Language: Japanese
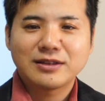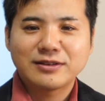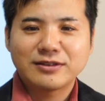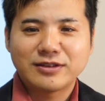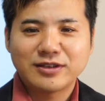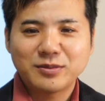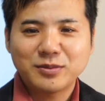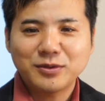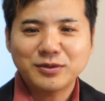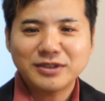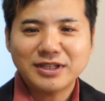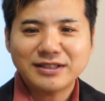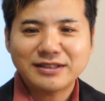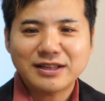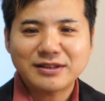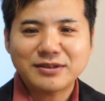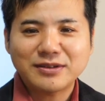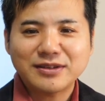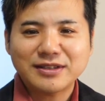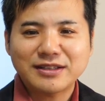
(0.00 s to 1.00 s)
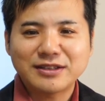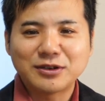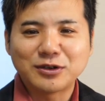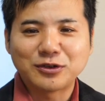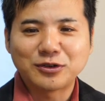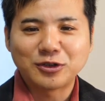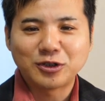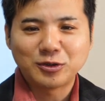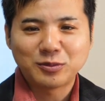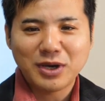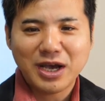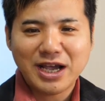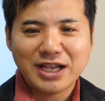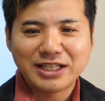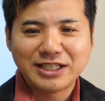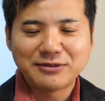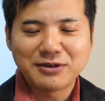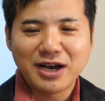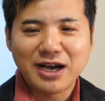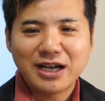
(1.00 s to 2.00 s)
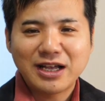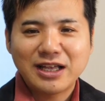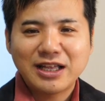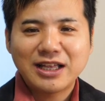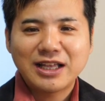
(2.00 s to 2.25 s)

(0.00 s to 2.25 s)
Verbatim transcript: 自分で手続きをする場合には